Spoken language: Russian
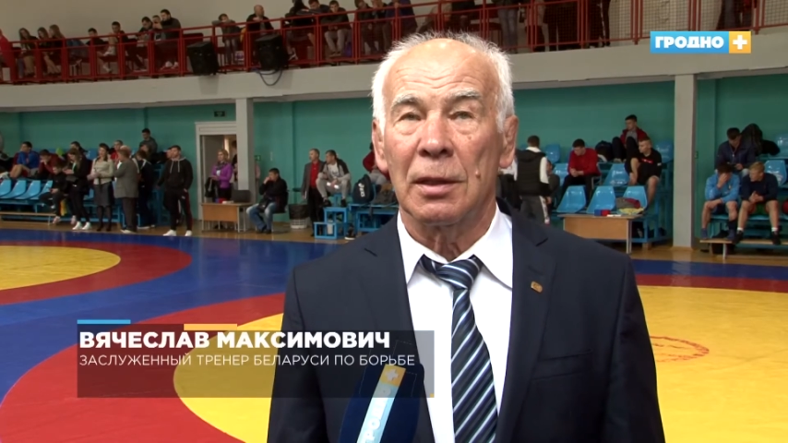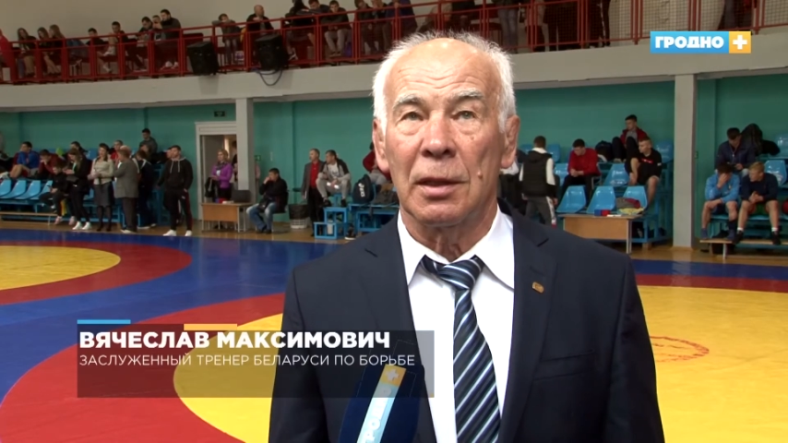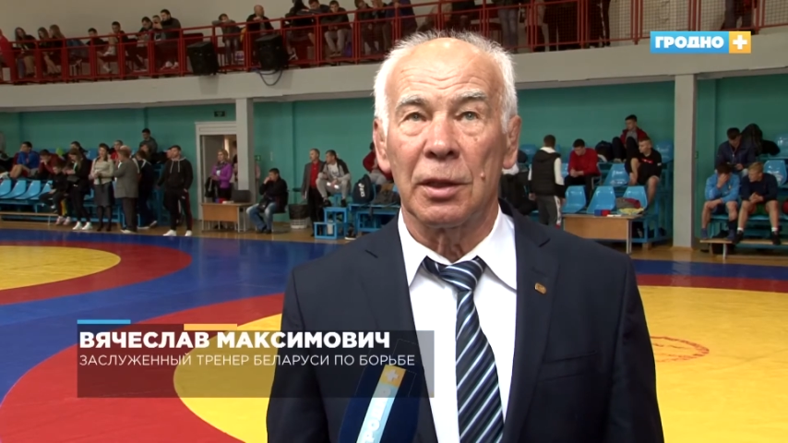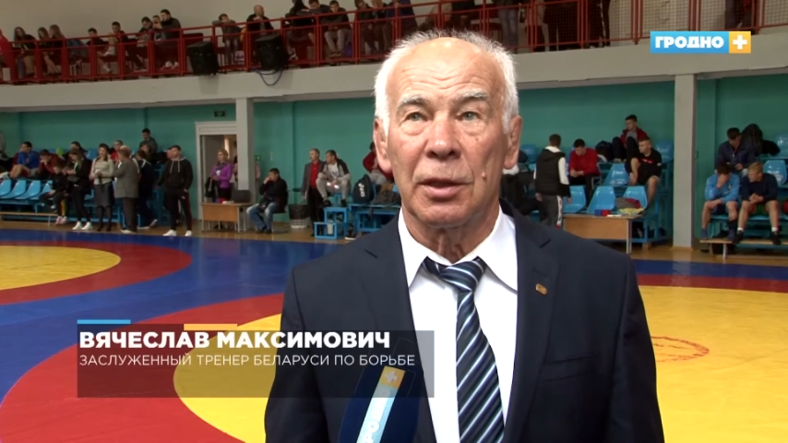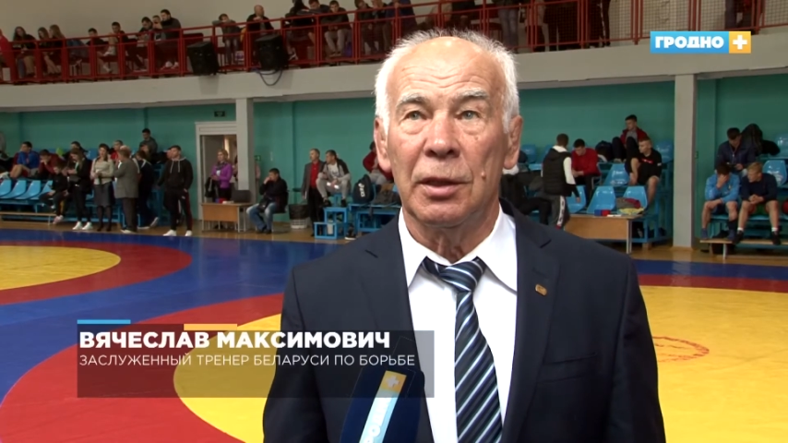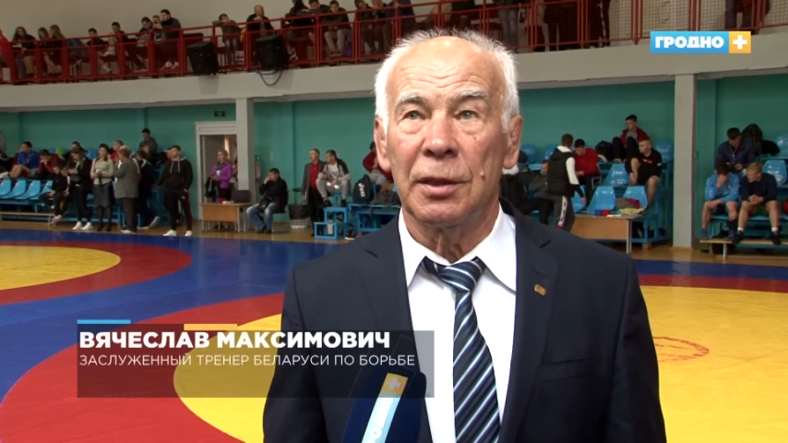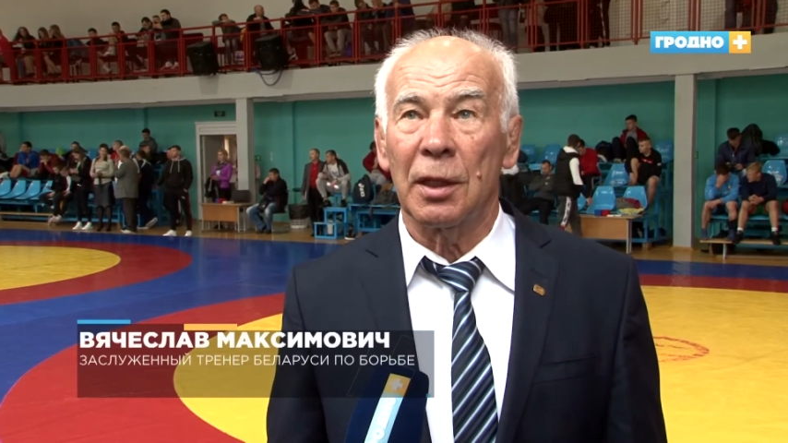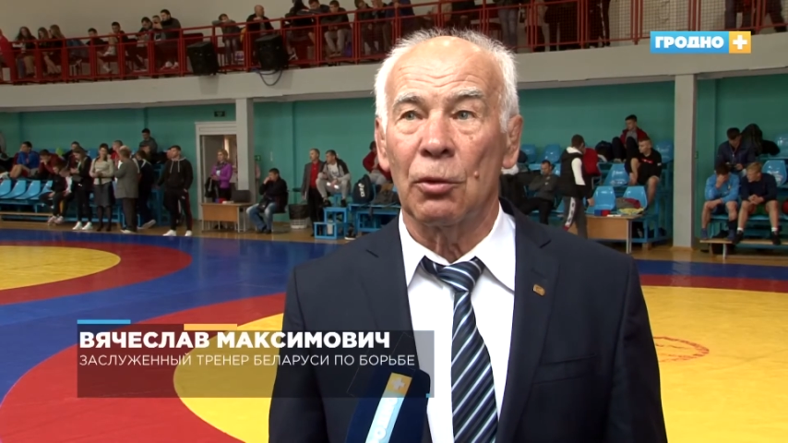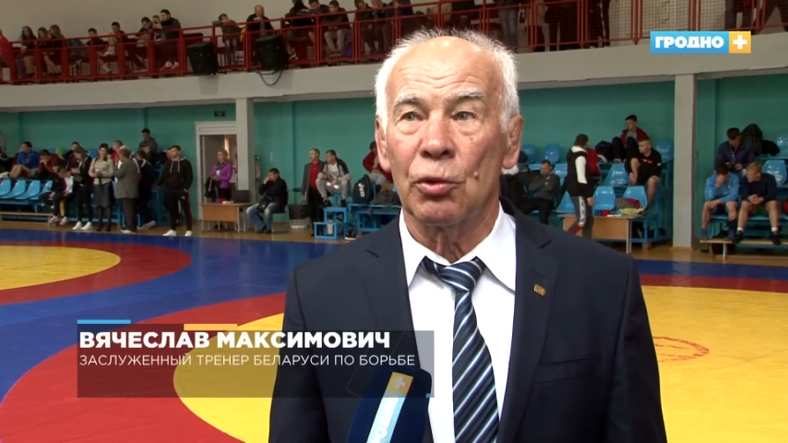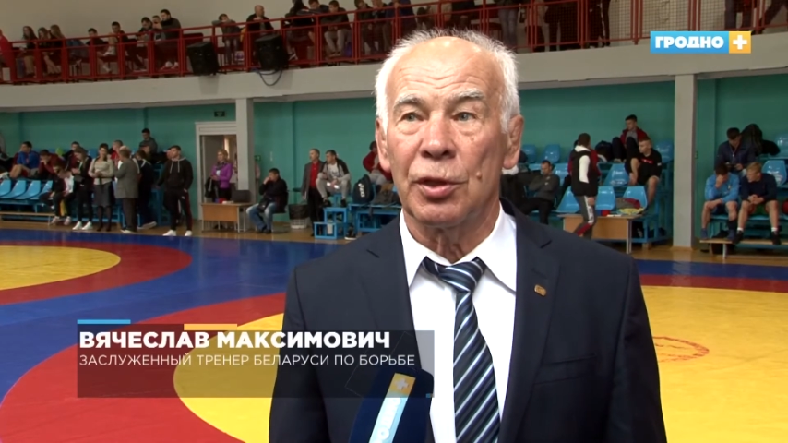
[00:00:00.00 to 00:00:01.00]
сложились
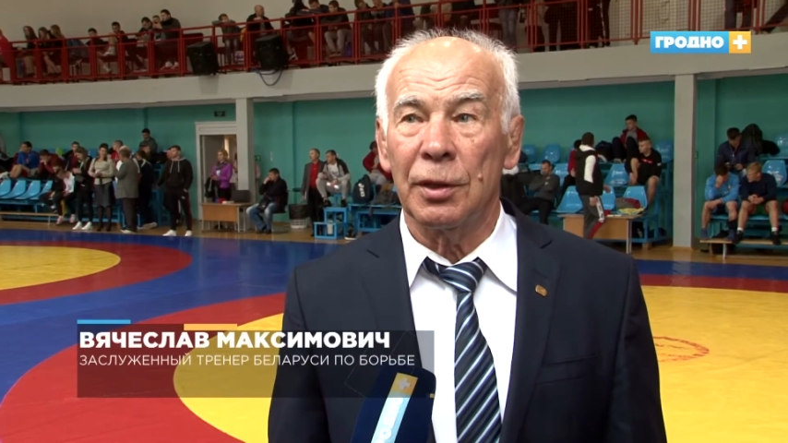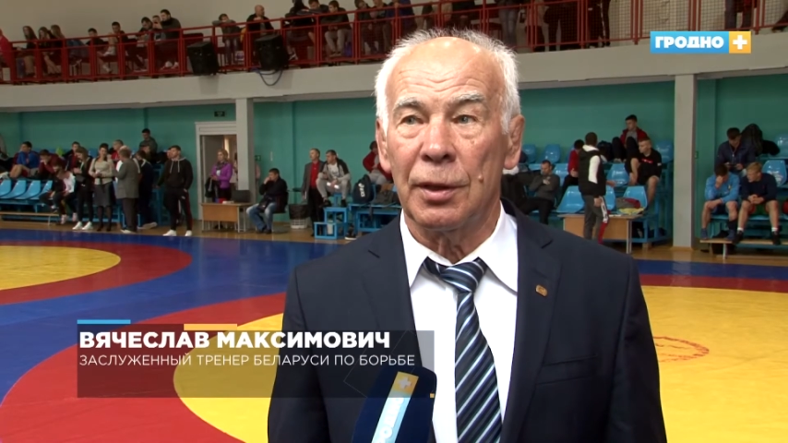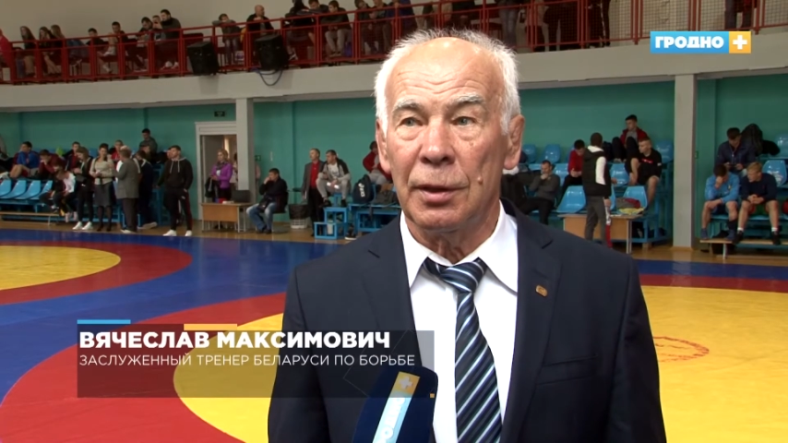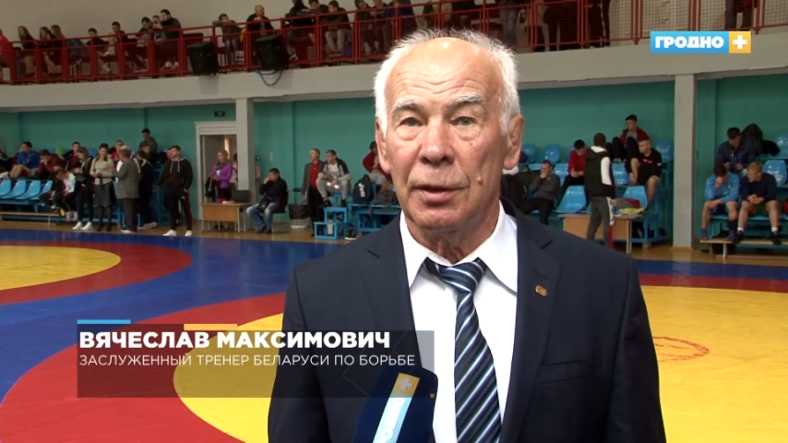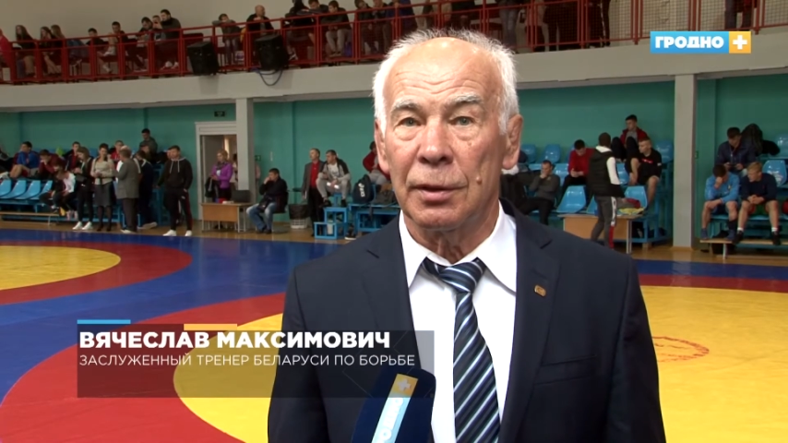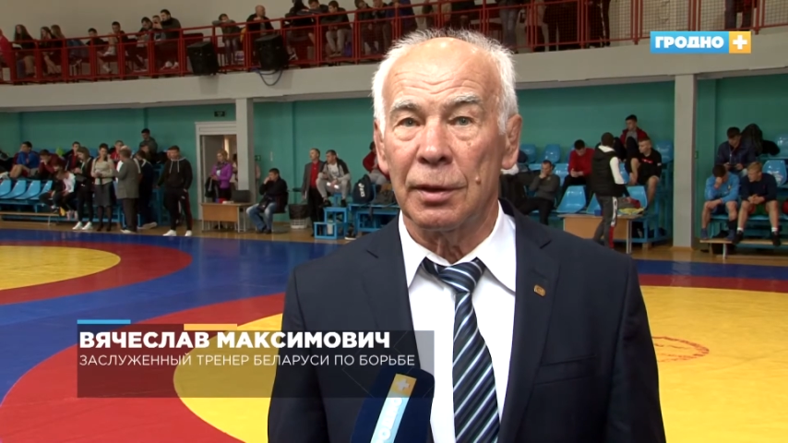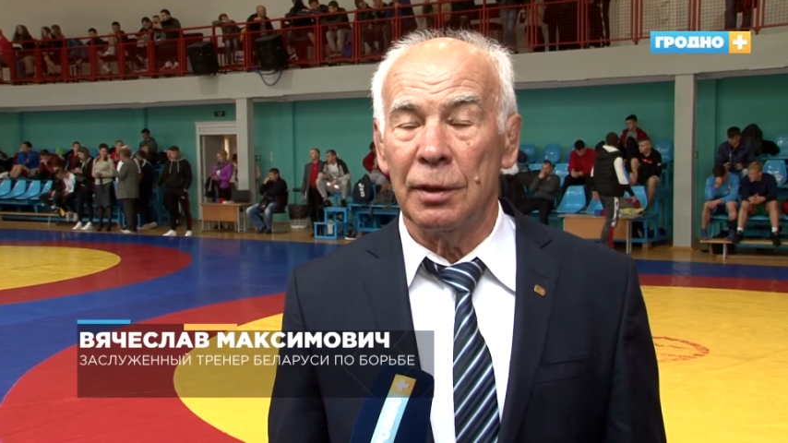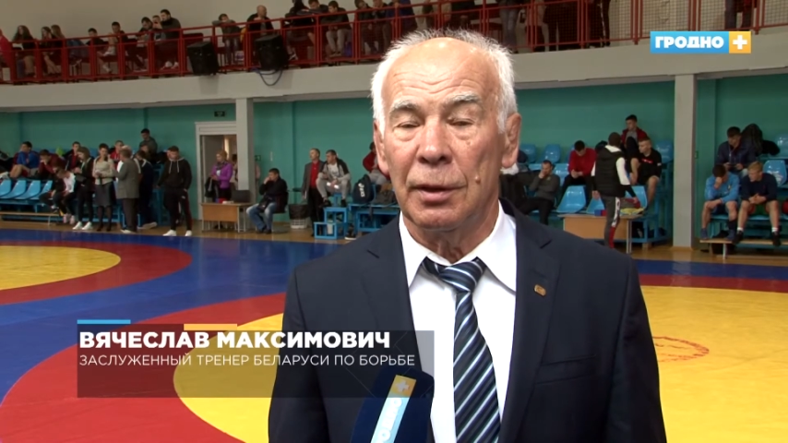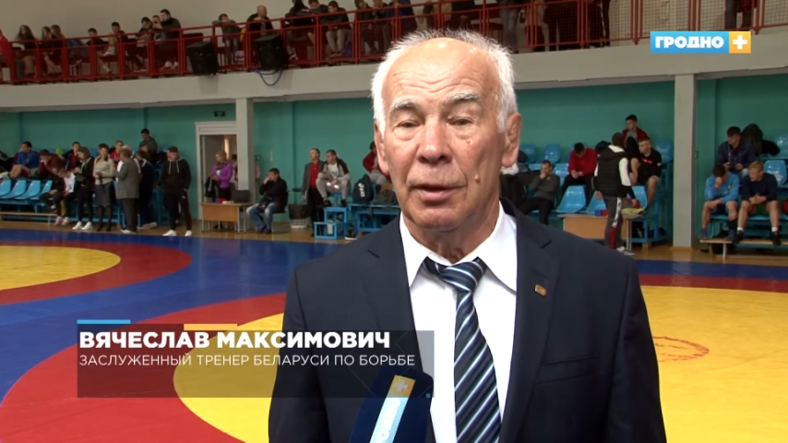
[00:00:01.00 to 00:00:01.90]
хорошие традиции.